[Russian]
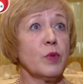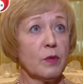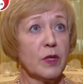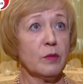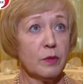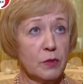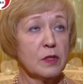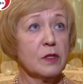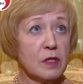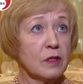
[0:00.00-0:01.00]
Проблема
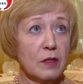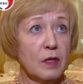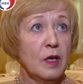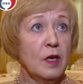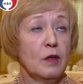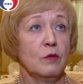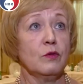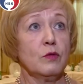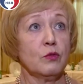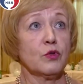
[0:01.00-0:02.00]
медицины. Но ну,
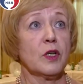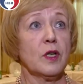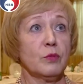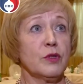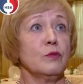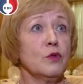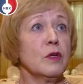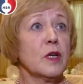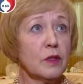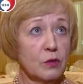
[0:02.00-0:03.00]
вот уже как бы
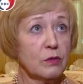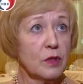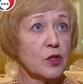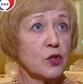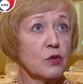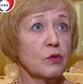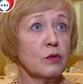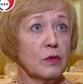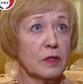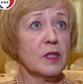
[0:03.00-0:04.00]
немного радует даже,
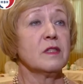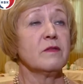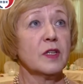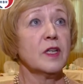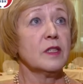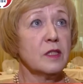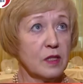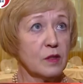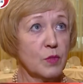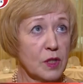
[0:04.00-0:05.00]
что она
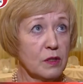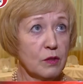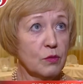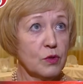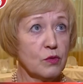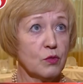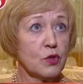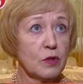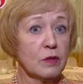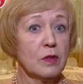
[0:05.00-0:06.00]
сдвигается с места, то есть
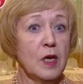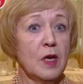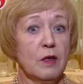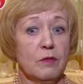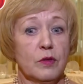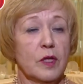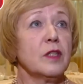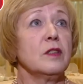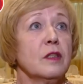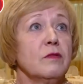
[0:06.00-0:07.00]
уже вот
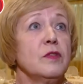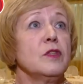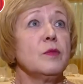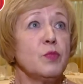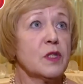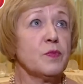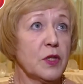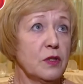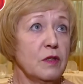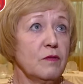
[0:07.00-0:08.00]
какие-то видны
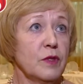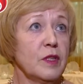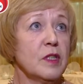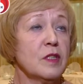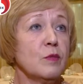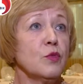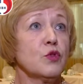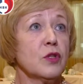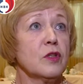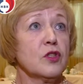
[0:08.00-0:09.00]
перспективы. И если мы
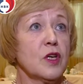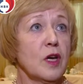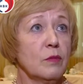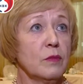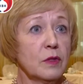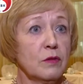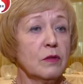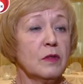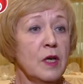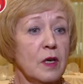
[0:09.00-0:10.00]
уже решаем
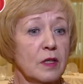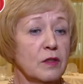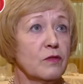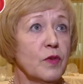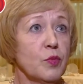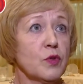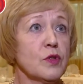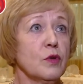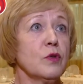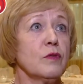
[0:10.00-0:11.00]
это, этот вопрос
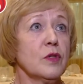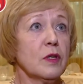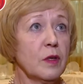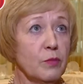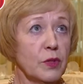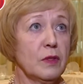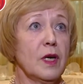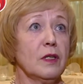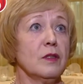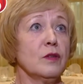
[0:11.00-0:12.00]
на уровне
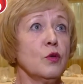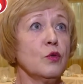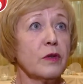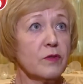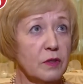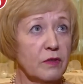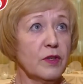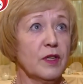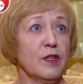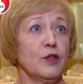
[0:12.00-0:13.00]
комбината, на уровне
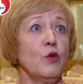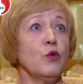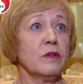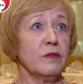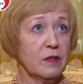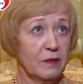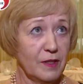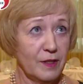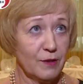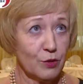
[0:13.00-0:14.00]
ТВЛа, на
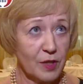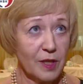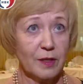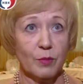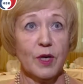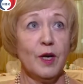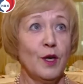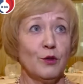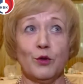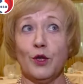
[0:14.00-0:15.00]
уровне Росатома,
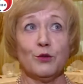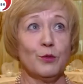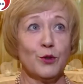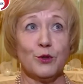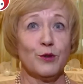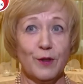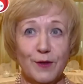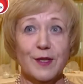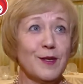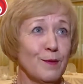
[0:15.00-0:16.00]
то я думаю, что,
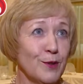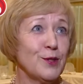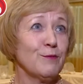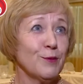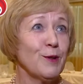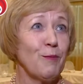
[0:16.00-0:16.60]
наверное, мы чего-то